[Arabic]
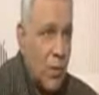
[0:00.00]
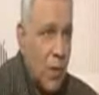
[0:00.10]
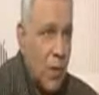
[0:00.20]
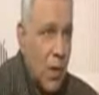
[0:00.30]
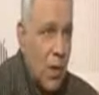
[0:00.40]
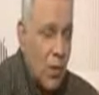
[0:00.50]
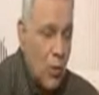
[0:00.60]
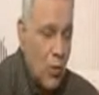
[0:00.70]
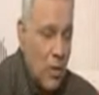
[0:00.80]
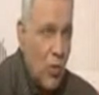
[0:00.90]
نعم
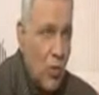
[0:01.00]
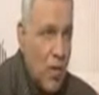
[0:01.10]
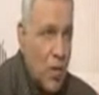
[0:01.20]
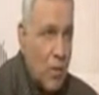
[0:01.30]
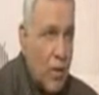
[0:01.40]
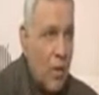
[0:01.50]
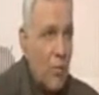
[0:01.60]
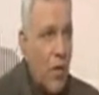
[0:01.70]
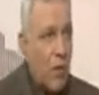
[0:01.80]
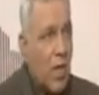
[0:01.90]
وبالمناسبة يعني
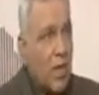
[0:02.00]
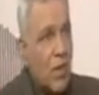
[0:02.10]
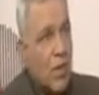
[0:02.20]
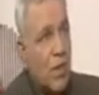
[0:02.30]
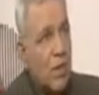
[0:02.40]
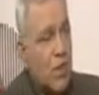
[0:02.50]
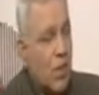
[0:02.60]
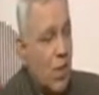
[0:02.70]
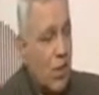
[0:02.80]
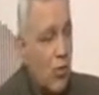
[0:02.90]
معمل النسيج
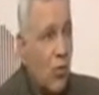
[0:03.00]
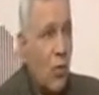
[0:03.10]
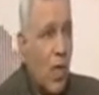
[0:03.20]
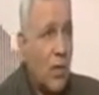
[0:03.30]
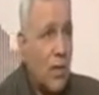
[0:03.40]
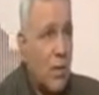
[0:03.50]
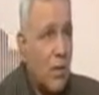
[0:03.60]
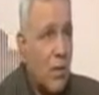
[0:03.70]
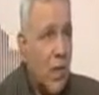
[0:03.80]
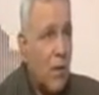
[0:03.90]
استعادته وحدات
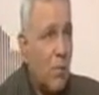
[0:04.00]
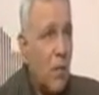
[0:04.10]
الاقتحام